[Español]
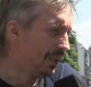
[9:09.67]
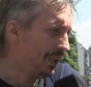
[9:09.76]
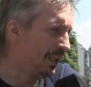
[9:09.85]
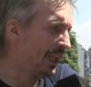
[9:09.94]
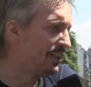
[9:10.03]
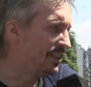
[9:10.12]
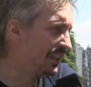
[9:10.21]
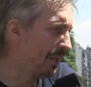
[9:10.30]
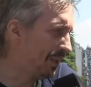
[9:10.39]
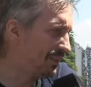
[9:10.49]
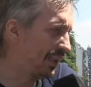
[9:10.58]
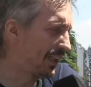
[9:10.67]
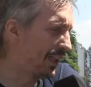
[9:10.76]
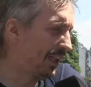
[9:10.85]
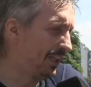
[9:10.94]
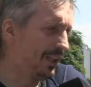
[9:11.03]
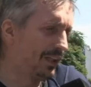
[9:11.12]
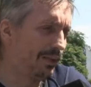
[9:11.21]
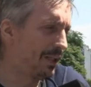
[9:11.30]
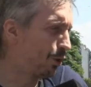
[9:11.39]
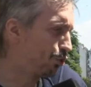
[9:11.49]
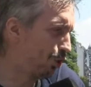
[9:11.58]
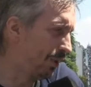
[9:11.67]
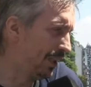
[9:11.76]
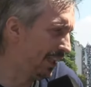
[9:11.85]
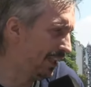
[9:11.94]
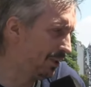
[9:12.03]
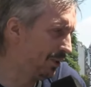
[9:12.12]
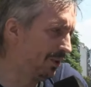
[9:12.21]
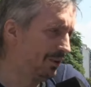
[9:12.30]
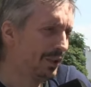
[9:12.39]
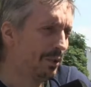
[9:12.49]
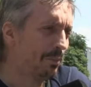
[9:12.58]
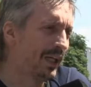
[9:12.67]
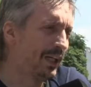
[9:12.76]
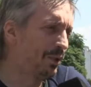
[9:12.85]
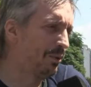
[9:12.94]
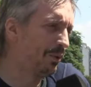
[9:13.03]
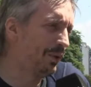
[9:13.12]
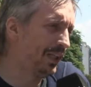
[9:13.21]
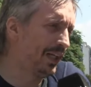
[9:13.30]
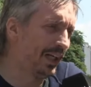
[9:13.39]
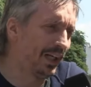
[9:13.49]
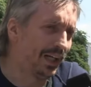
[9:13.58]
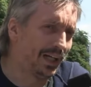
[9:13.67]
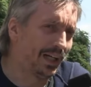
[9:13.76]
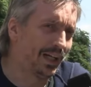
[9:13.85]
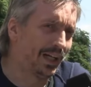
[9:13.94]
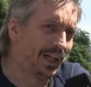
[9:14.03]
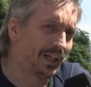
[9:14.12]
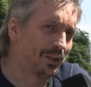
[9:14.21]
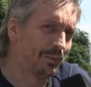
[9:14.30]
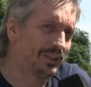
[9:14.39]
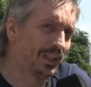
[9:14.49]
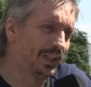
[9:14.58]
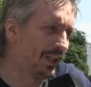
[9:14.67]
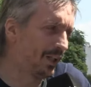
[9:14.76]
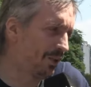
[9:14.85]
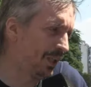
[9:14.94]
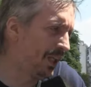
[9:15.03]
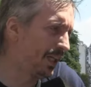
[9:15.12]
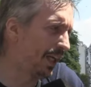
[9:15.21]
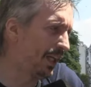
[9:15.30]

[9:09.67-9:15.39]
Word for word: y de allí también sacar eh, blanco sobre negro para no volver a, cometer errores y caer